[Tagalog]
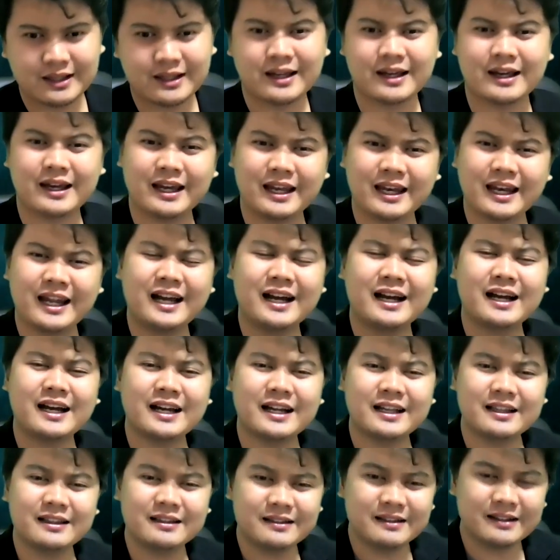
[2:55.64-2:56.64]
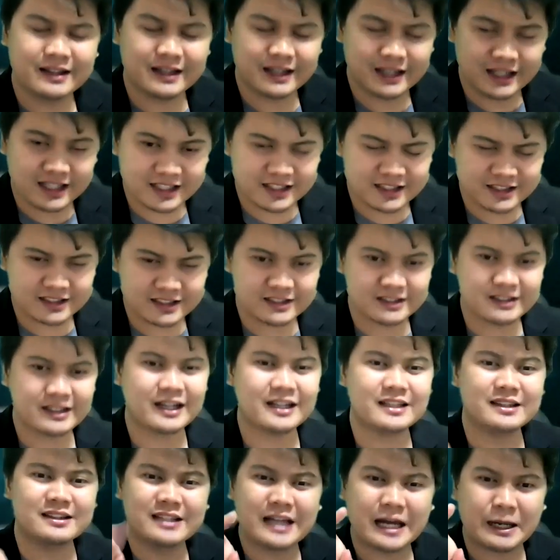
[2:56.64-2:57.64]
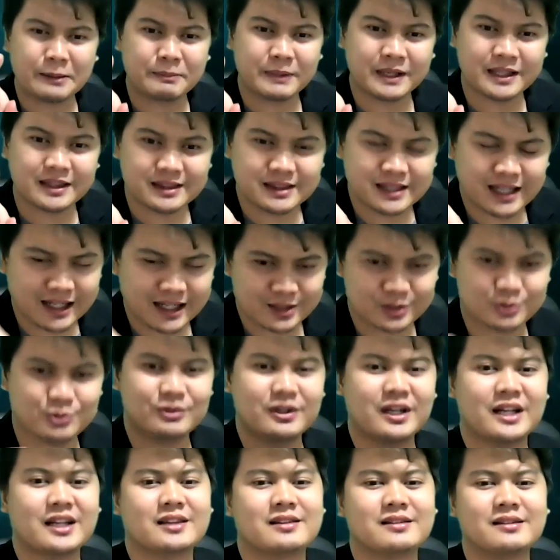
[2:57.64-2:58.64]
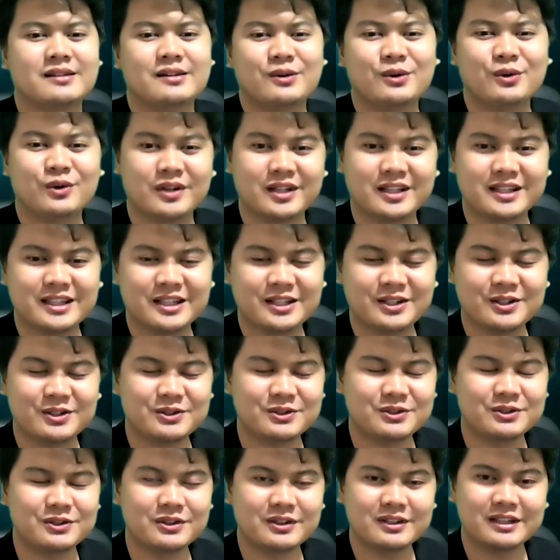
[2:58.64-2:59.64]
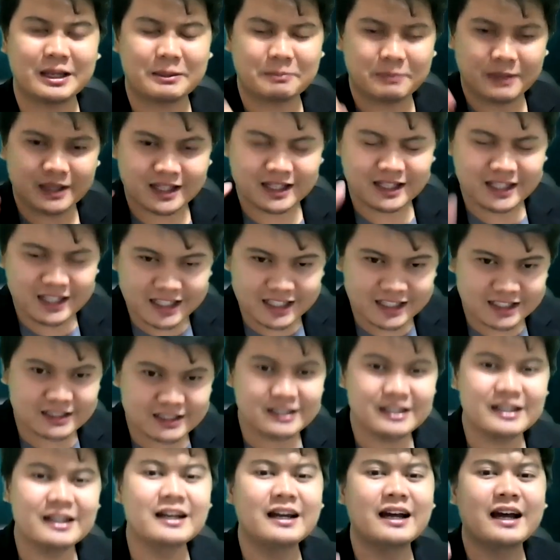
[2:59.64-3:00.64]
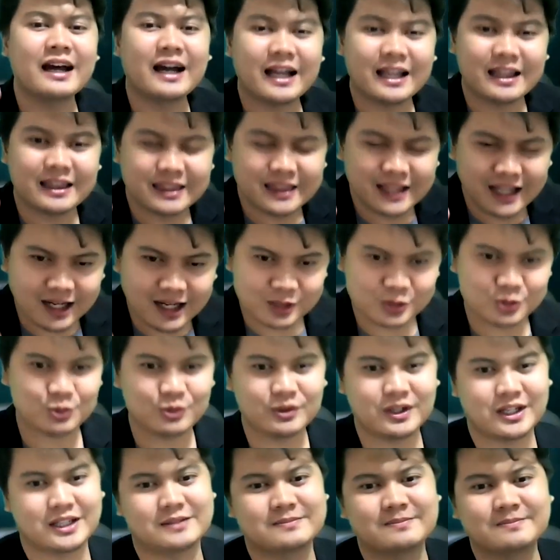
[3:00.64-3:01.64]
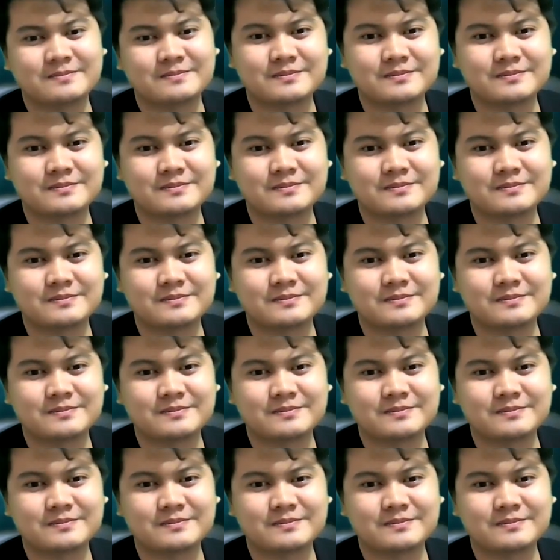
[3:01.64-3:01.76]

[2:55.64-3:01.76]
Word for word: Kailangan clear at dapat nakasulat. Ulitin ko, dapat clear at nakasulat.